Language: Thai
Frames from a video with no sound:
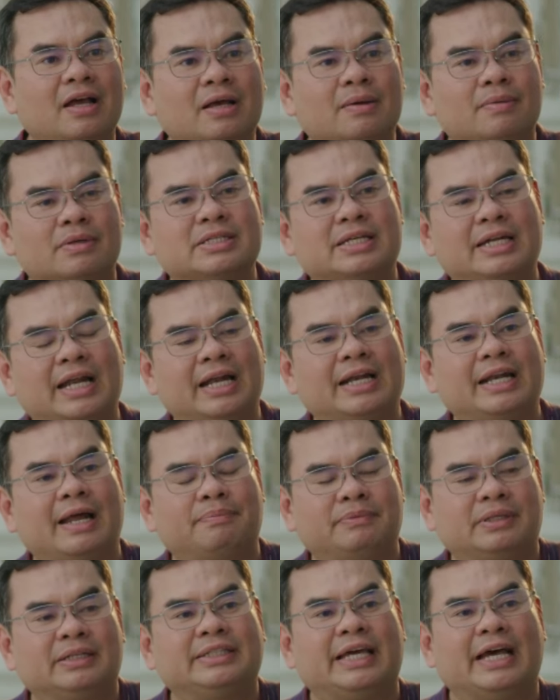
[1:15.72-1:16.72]
เพราะฉะนั้น
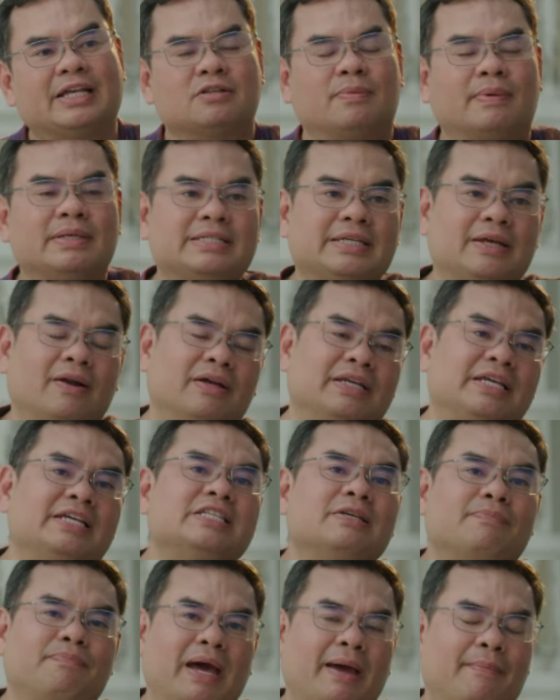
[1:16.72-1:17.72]
นับตั้งแต่
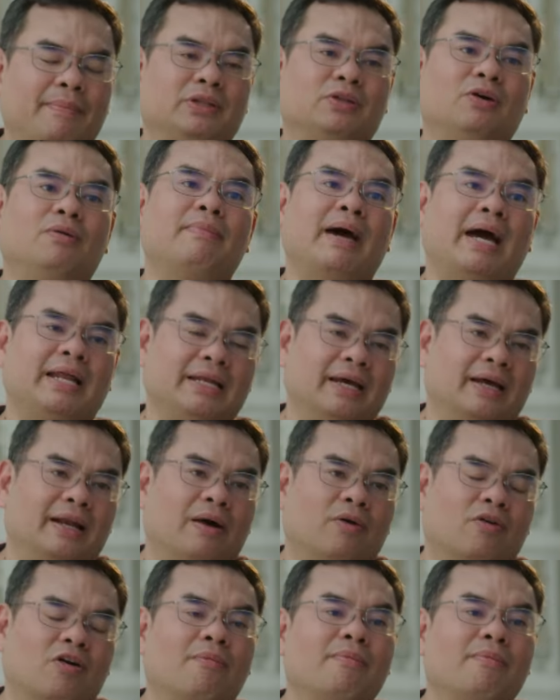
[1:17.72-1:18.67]
2428 เป็นต้นมาเนี่ยเรา